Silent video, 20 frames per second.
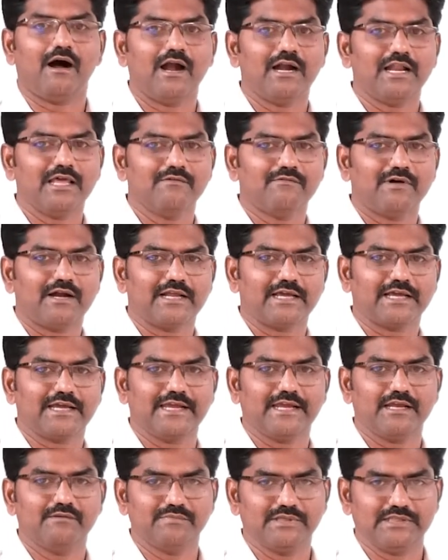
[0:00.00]
ஆலை
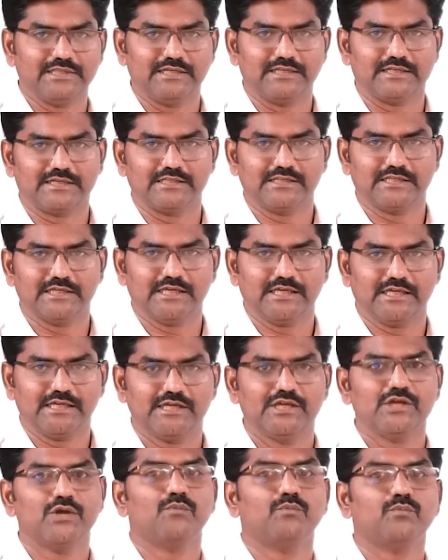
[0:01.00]
வாடகை என்பதிலிருந்து
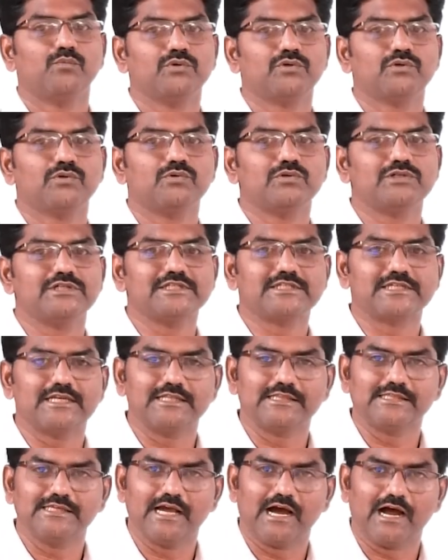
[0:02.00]
முன்கூட்டி
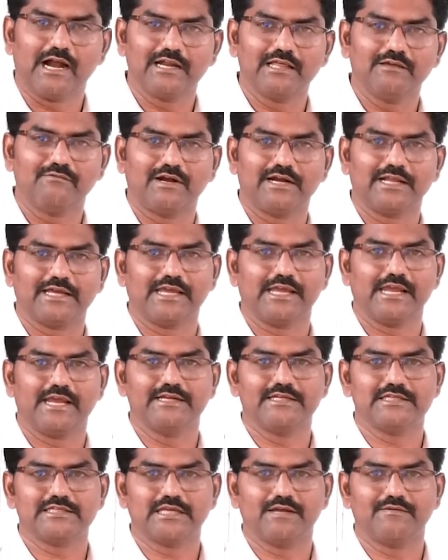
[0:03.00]
செலுத்திய ஆலை வாடகையை
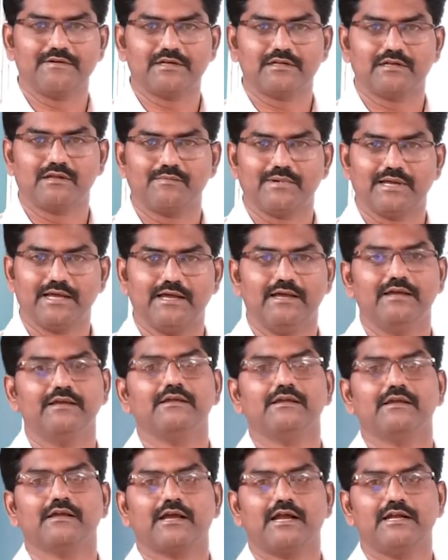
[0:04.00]
என்ன செய்ய வேண்டும் நம்ம
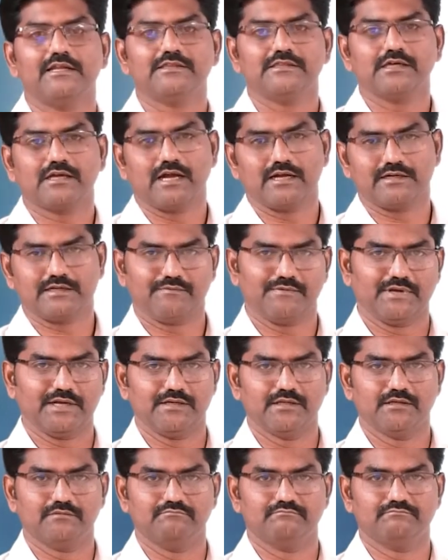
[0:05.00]
கழித்து காட்ட
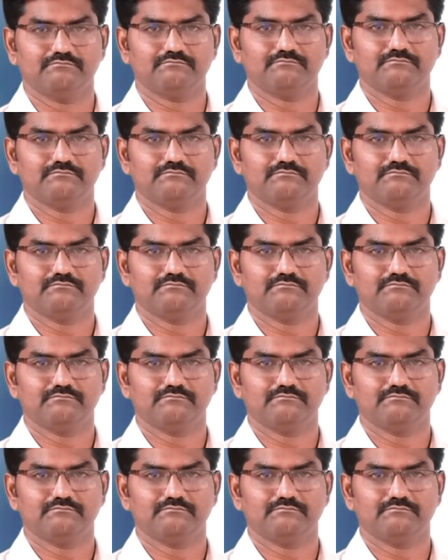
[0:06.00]
வேண்டும்